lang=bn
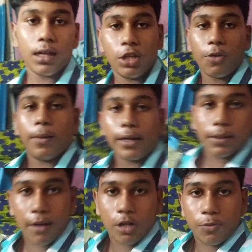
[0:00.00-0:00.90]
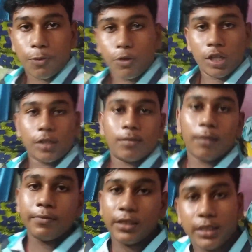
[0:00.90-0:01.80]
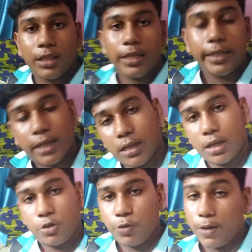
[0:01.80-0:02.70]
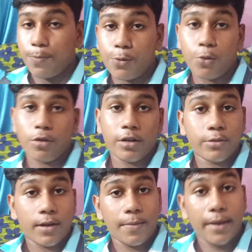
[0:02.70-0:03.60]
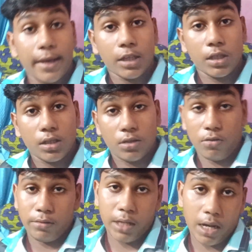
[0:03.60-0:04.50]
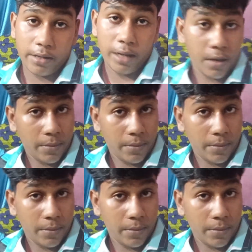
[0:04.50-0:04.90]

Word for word: অফার একটা ভালো ফোন নেবে ভাবছি কি নেওয়া যায় টুয়েলভ প্রো না টুয়েলভ এক্স কোনটা রিয়েলমি